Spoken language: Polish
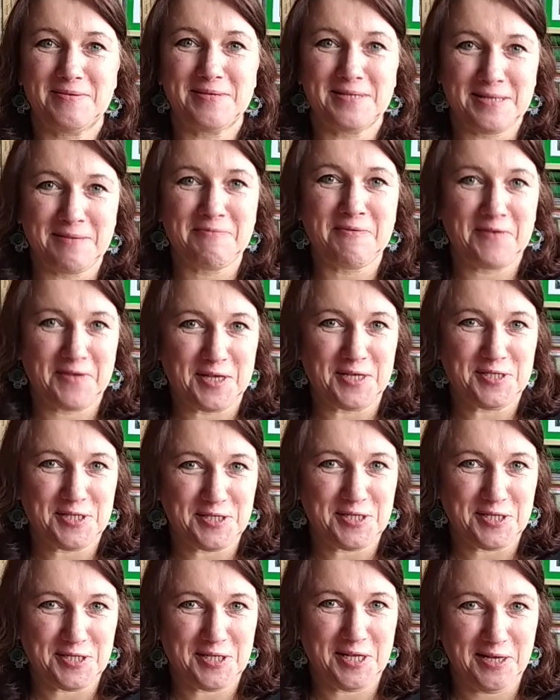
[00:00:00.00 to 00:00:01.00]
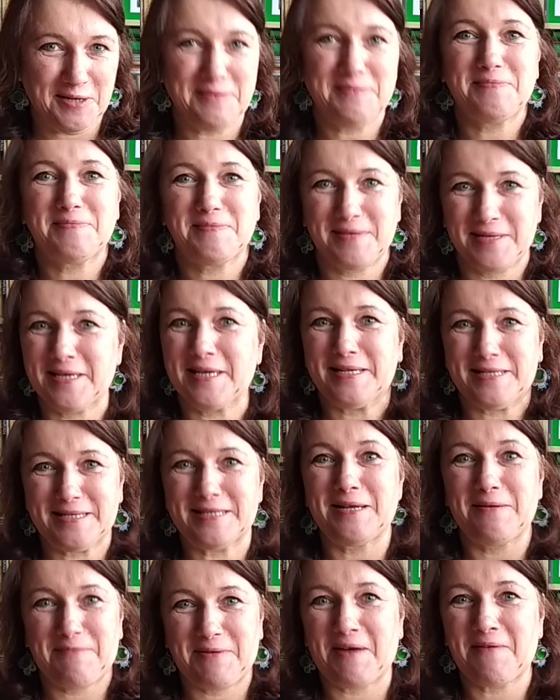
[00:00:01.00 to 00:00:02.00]
zapowiada się nieźle, jest
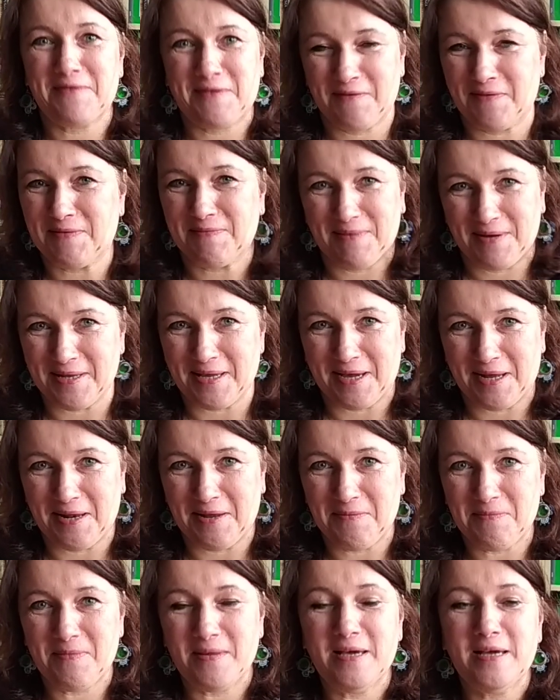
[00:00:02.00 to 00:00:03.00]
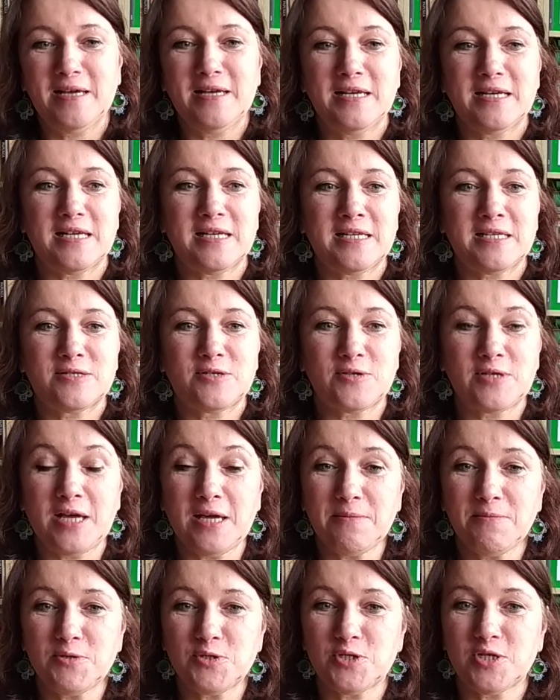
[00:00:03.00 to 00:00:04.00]
naprawdę wspaniale. E,
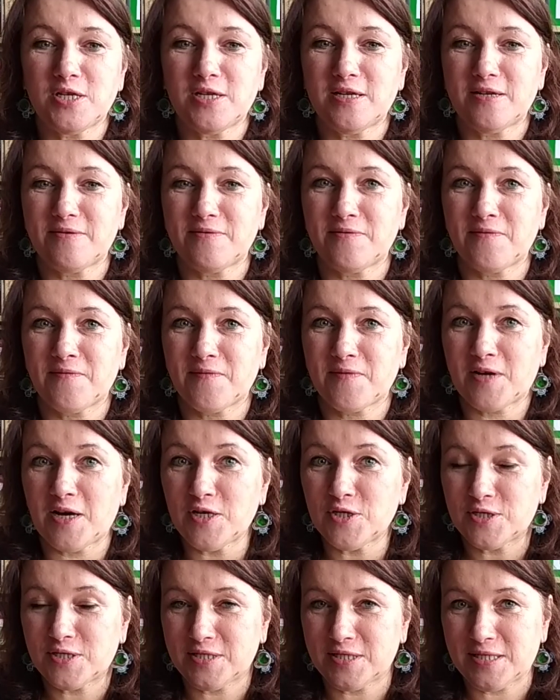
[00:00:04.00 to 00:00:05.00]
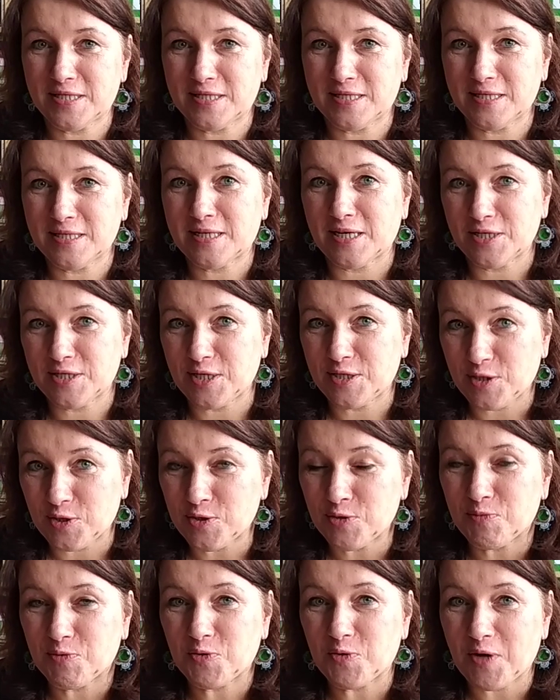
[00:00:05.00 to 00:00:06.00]
dodajmy, że każdy z, każda z
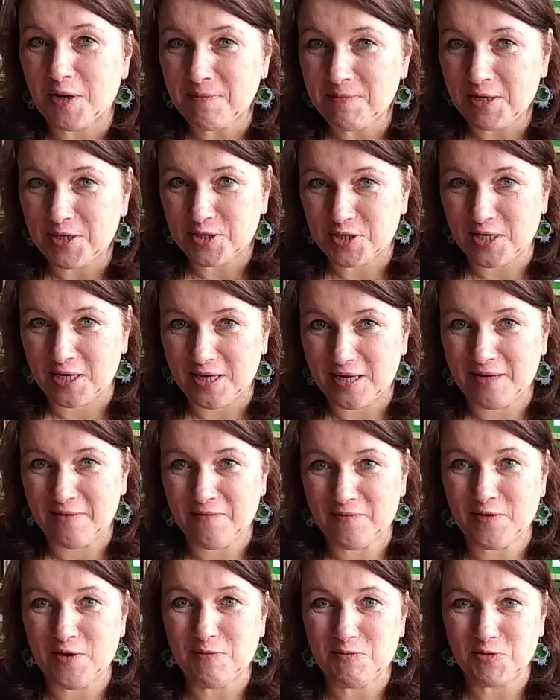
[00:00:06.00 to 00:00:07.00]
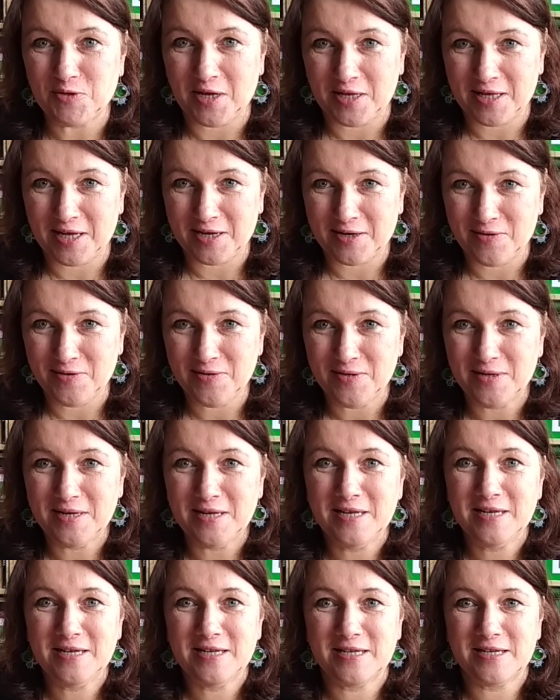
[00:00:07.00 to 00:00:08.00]
osób, która mieszka w domu danego,
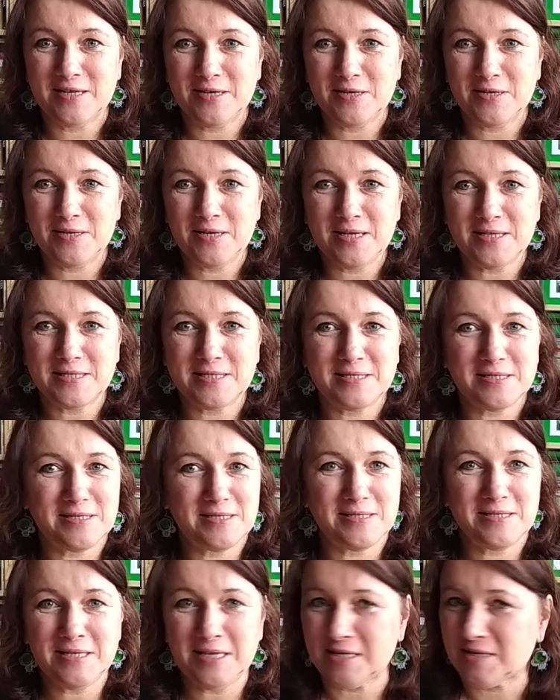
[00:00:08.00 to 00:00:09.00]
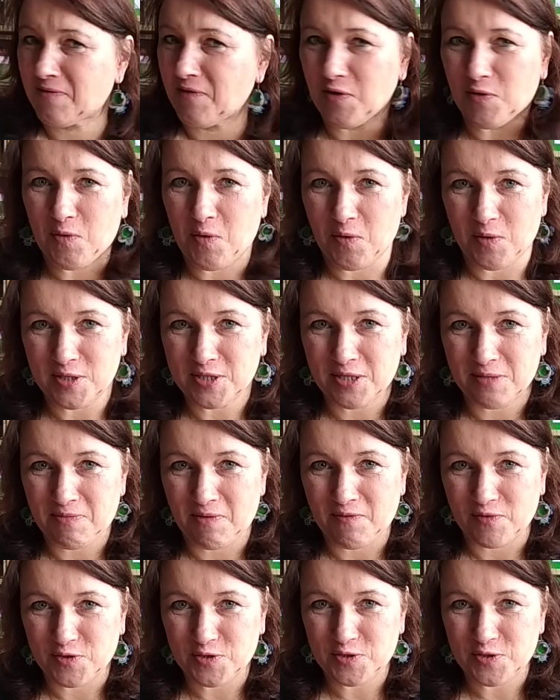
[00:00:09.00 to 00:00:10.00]
e, jest niezwykłą
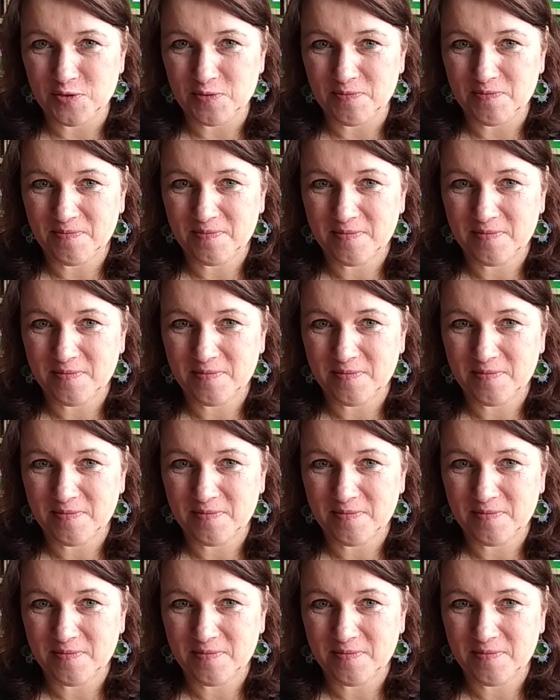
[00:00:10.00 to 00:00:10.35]
osobowością.